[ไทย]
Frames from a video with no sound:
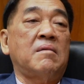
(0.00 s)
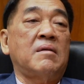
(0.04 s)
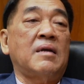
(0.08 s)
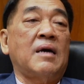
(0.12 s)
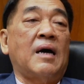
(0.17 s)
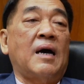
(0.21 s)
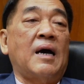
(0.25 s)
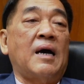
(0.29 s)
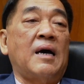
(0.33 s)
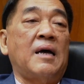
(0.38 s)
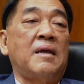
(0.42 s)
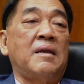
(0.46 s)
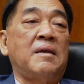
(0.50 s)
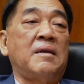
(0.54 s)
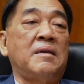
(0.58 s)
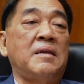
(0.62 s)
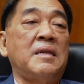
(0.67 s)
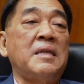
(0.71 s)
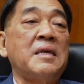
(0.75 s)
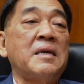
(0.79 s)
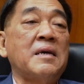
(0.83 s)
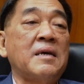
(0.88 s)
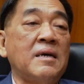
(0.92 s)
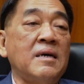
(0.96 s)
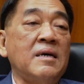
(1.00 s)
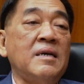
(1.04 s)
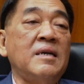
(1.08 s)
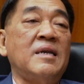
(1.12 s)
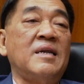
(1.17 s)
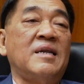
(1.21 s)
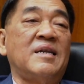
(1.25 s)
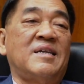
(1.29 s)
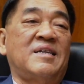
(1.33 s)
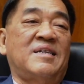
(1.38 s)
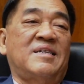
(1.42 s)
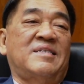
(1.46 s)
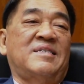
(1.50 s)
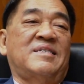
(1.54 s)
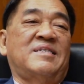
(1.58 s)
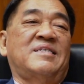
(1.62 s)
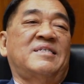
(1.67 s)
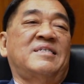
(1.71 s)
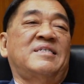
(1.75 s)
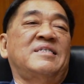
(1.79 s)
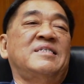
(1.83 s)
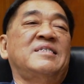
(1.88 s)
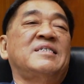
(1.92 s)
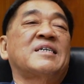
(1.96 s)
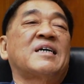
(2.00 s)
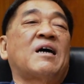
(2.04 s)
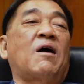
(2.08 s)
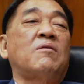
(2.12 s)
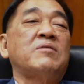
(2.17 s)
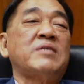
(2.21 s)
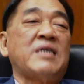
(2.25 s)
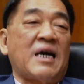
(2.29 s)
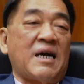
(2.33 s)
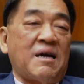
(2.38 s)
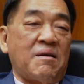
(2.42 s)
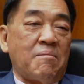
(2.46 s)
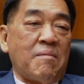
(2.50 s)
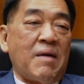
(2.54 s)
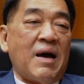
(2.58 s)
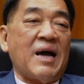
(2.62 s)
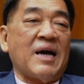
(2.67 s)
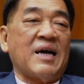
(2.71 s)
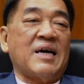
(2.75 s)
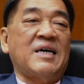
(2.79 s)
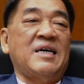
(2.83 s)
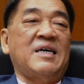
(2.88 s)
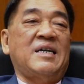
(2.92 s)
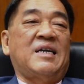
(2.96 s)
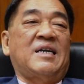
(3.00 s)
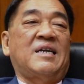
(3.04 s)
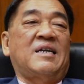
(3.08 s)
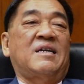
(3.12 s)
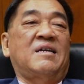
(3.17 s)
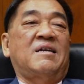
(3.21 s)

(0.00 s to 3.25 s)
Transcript: นะฮะดีขึ้น เข้าใจกันมากขึ้น